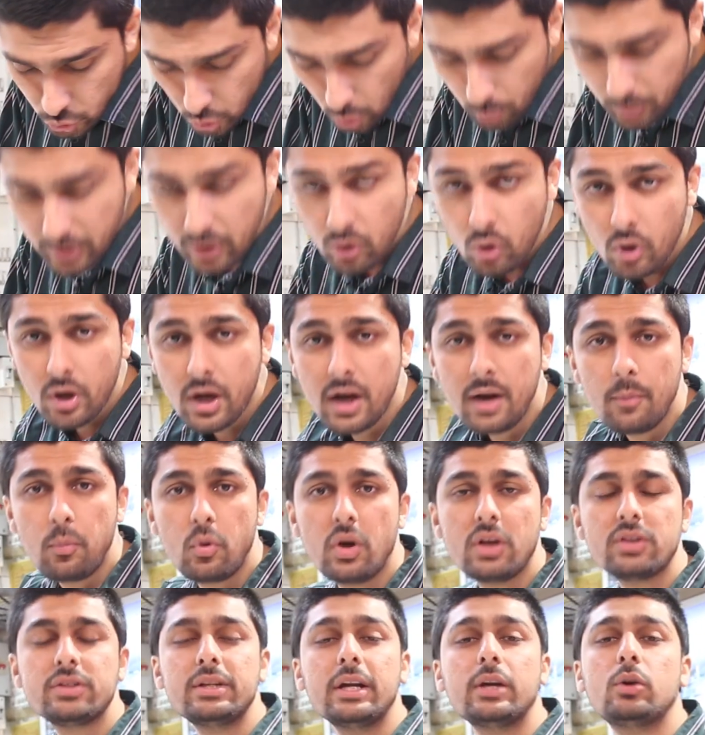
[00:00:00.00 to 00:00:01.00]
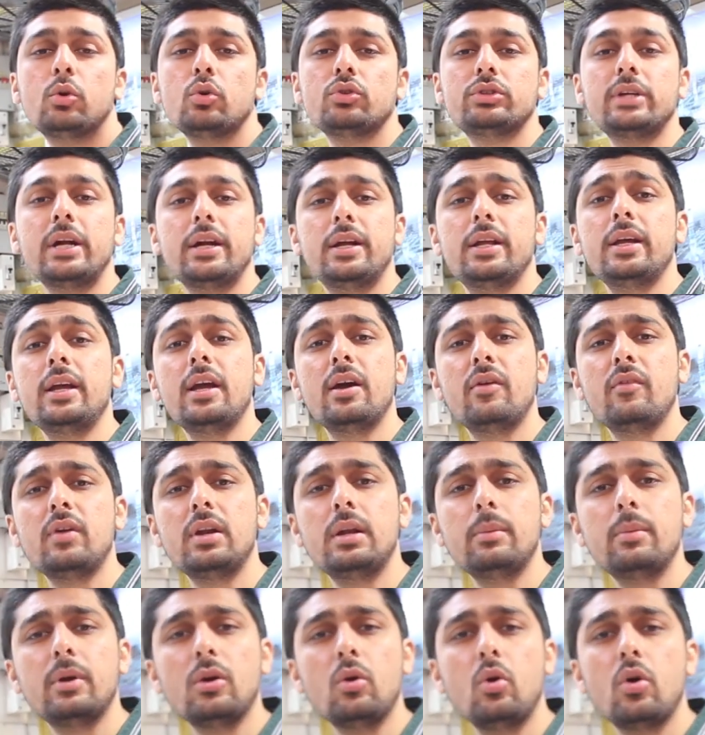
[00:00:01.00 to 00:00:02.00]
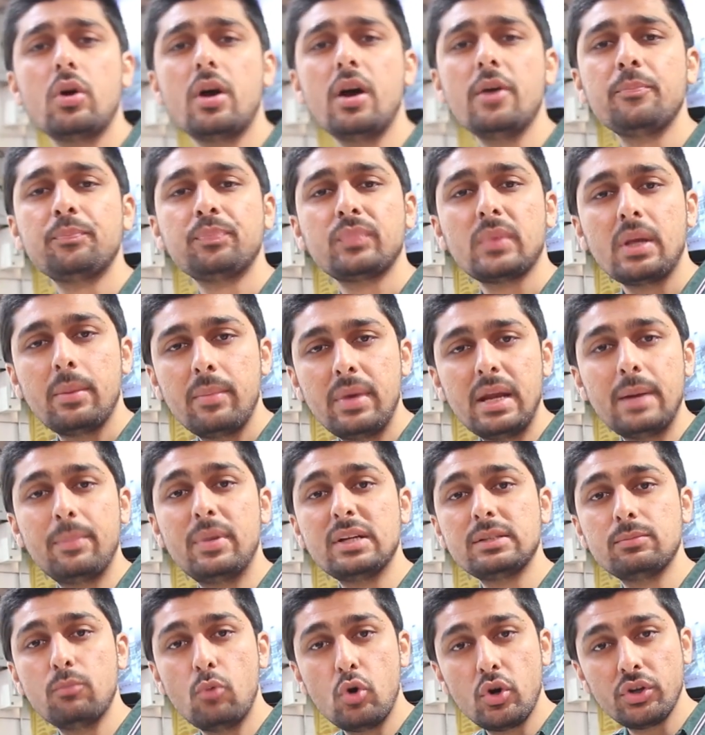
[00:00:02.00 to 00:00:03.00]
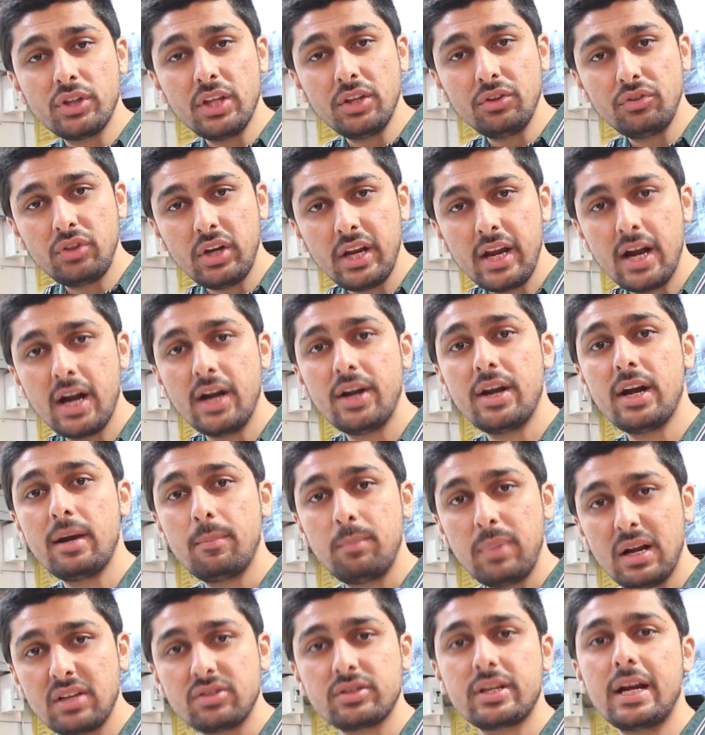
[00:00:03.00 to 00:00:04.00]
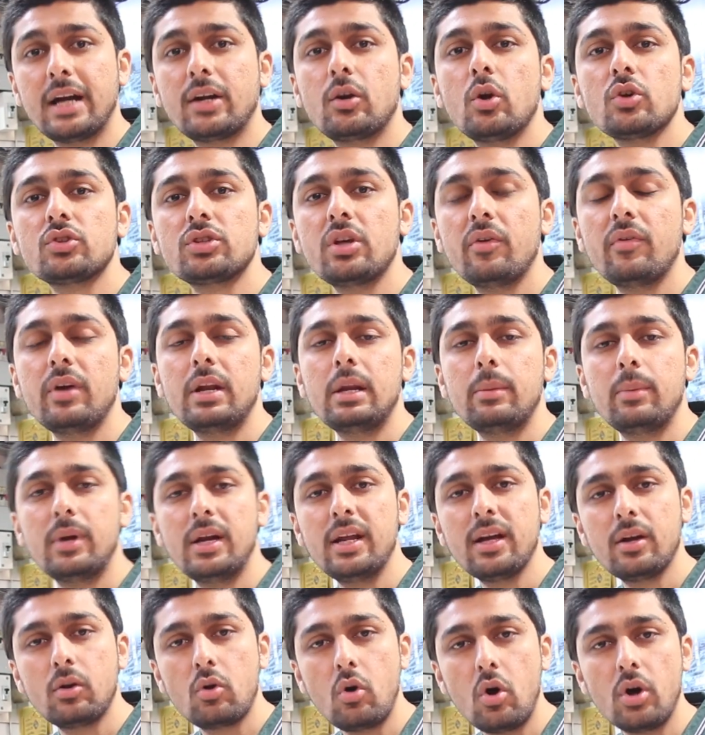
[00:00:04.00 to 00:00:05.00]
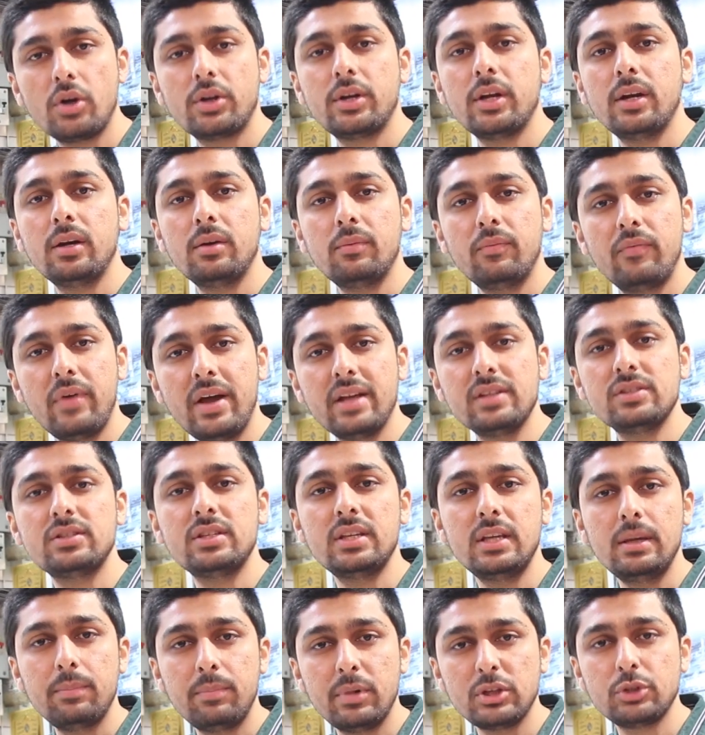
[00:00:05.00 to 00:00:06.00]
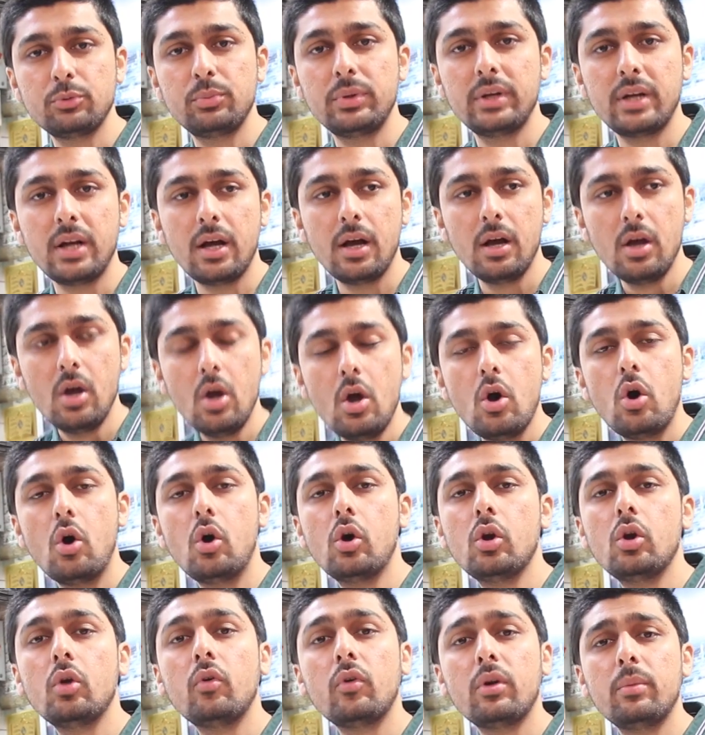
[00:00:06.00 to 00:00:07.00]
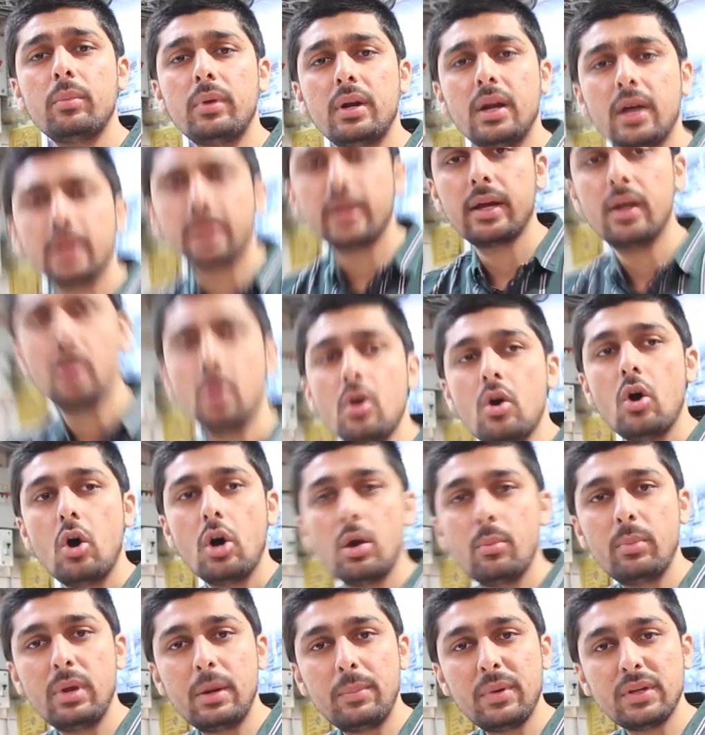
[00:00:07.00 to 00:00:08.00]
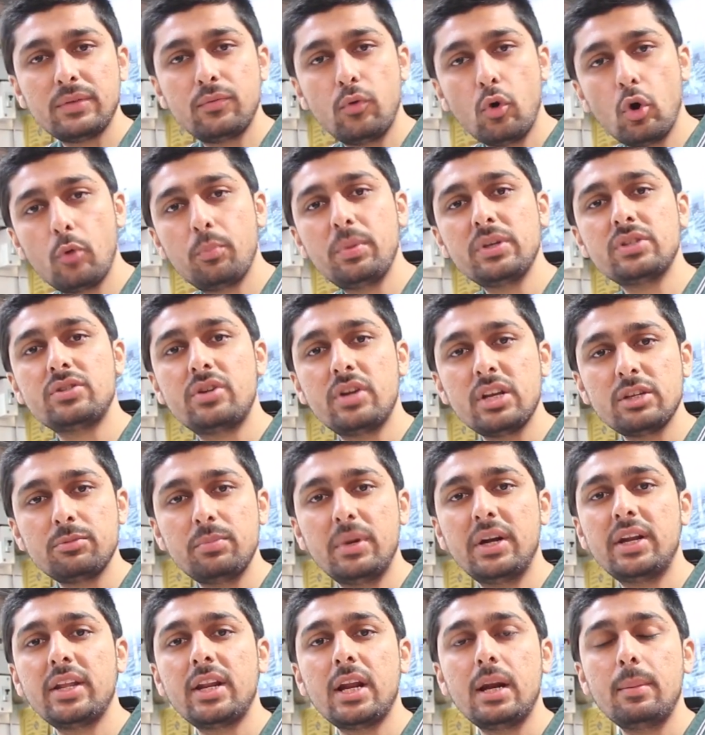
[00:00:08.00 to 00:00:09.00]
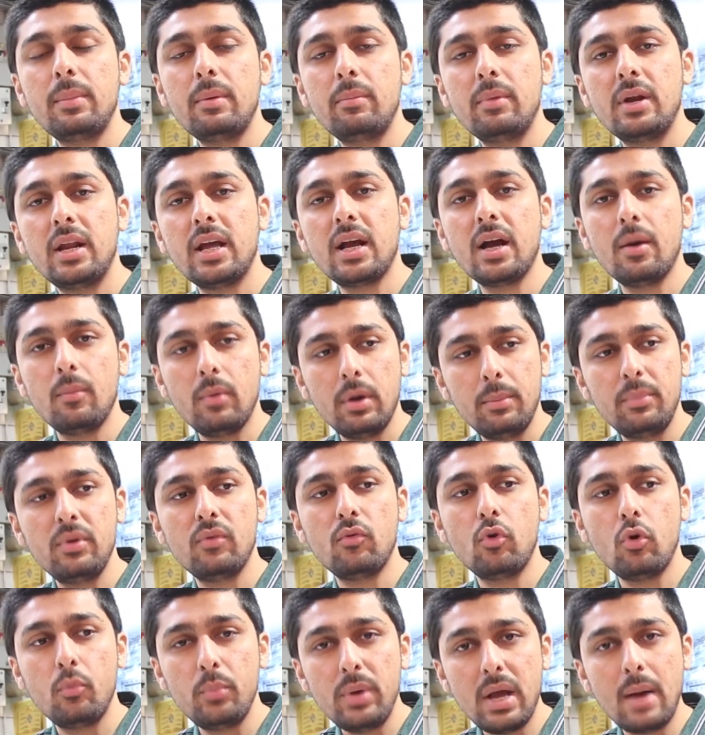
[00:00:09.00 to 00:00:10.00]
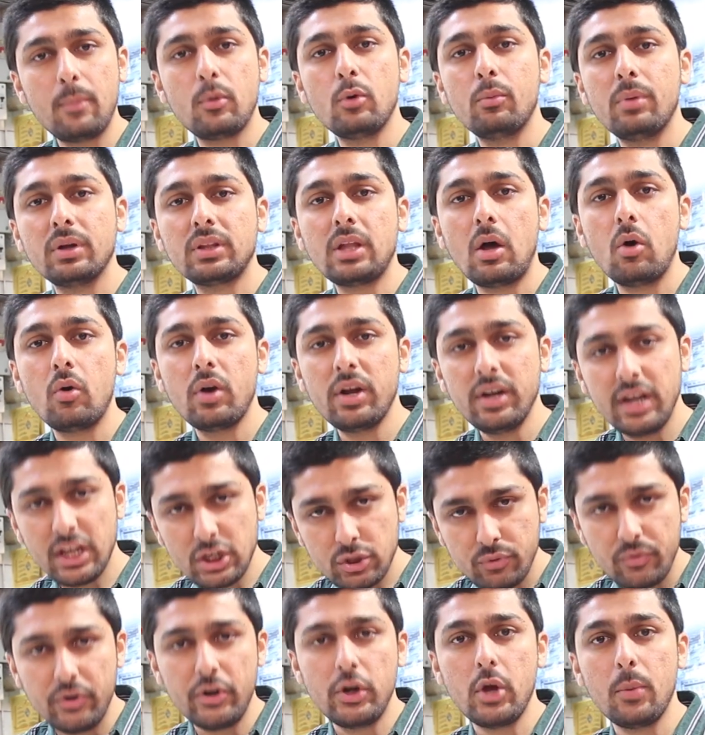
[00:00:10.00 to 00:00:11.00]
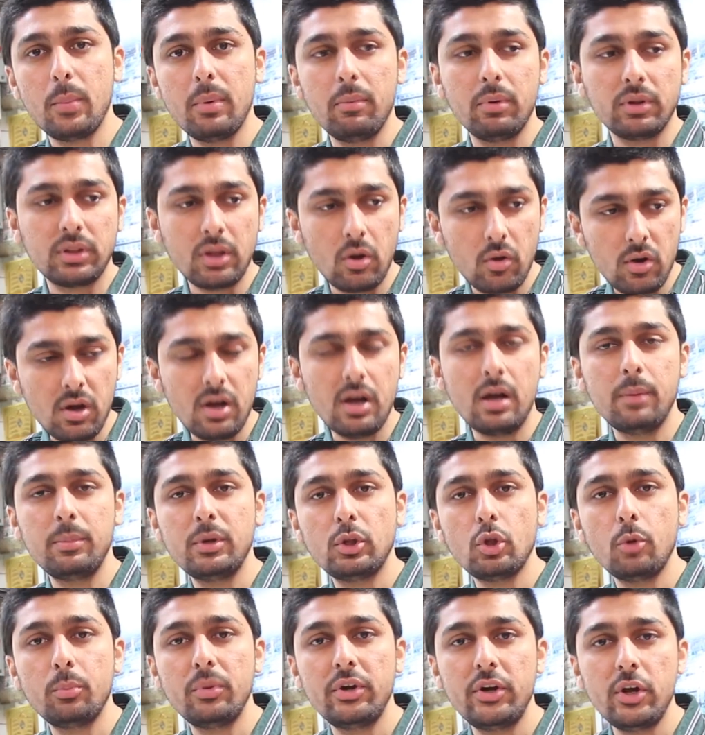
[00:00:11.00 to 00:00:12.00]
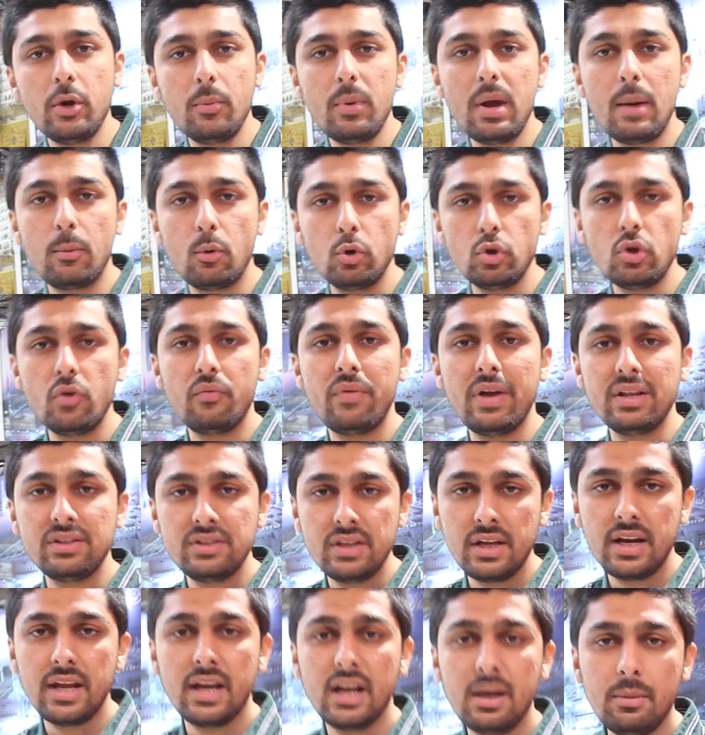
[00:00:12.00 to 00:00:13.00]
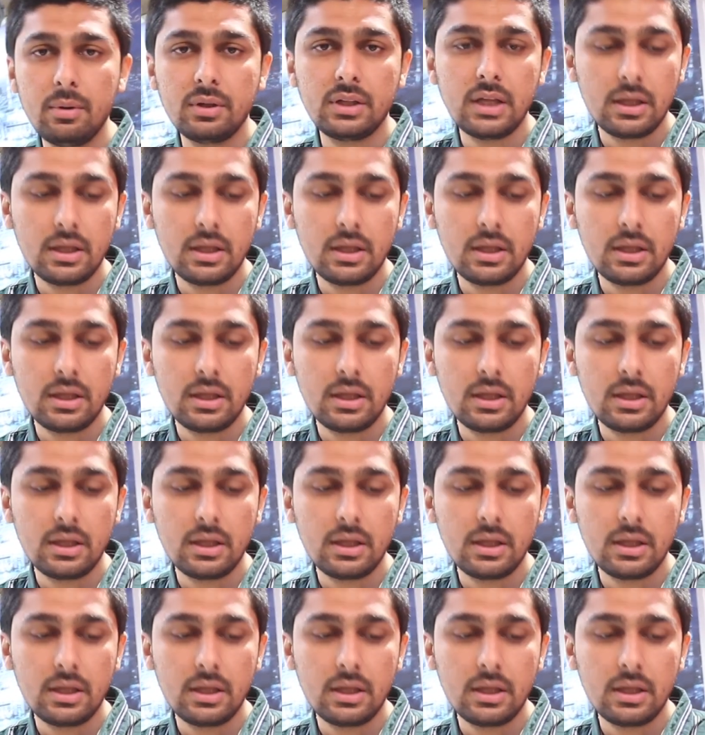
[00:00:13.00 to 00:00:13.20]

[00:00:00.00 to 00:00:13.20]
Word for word: जो भी होगा पूरा सेट टू सेट ही अवेलेबल होगा मेरे पास मोर देन थ्री हंड्रेड प्लस कैटलॉग्स अवेलेबल है कॉटन फैंसी पशमीना ऑल ओवर मिला के और मेरे पास फोर पीस ड्रेस मटेरियल भी मिलेगा मैं भी वो भी आपको बताऊंगा नेक्स्ट वीडियो में बताऊंगा अभी तो वीडियो में आपको जो फैंसी रहेगा